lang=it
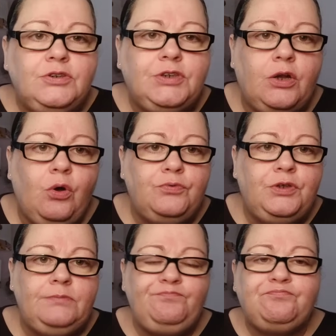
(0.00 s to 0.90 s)

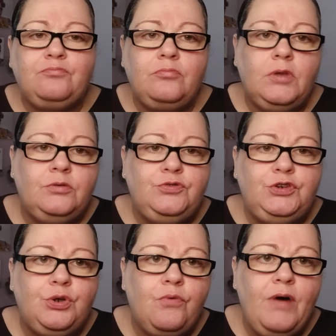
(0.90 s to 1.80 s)
stanotte
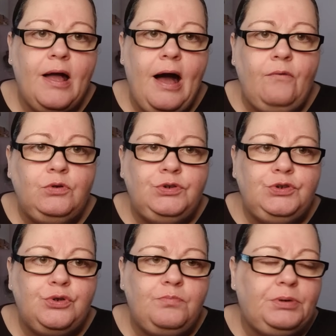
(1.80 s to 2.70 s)
giro vagavo in
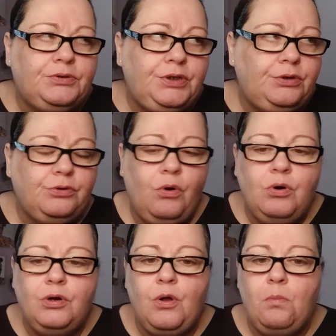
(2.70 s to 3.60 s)
giro per
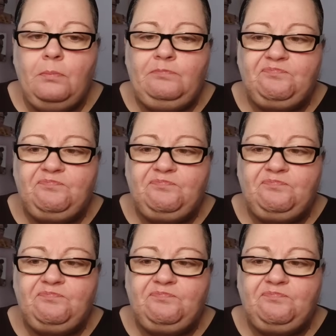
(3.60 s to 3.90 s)
TikTok, no?